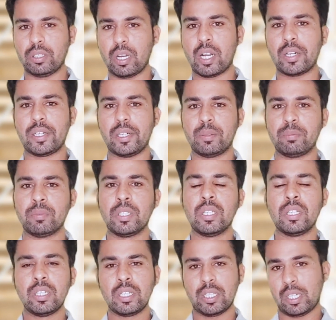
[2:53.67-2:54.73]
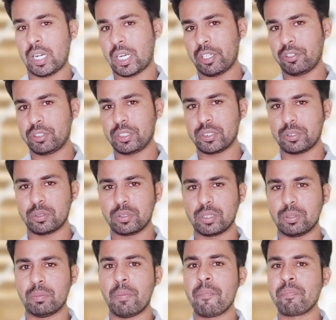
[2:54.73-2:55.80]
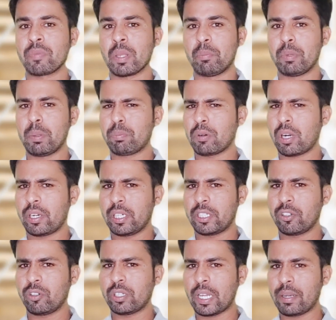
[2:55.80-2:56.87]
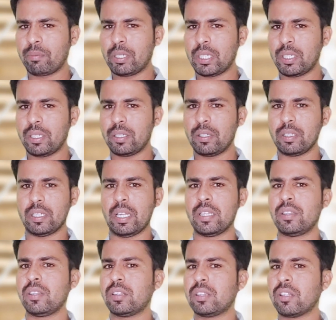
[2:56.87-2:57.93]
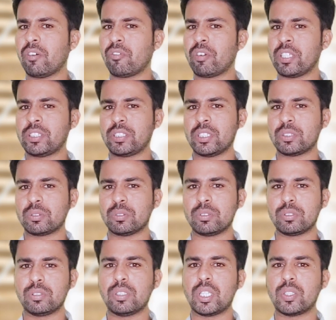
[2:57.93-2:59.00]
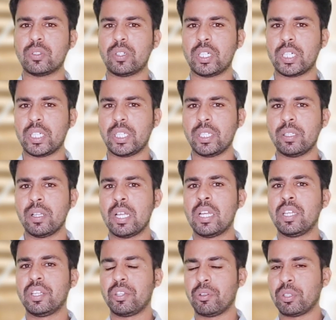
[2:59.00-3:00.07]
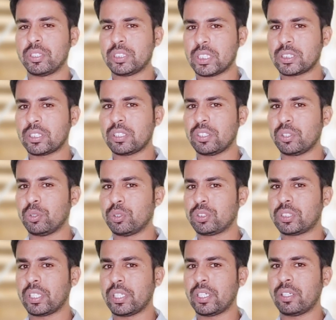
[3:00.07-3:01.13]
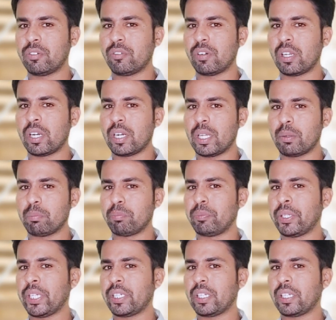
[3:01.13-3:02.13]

ఆడడం ఇలాంటివి చేస్తుంటాం మీ ప్రొడక్టివ్ టైంని ఎంత వేస్ట్ చేసుకుంటున్నారు అంటే ఇవి జస్ట్ యూజ్ చేయడం వలన మీకు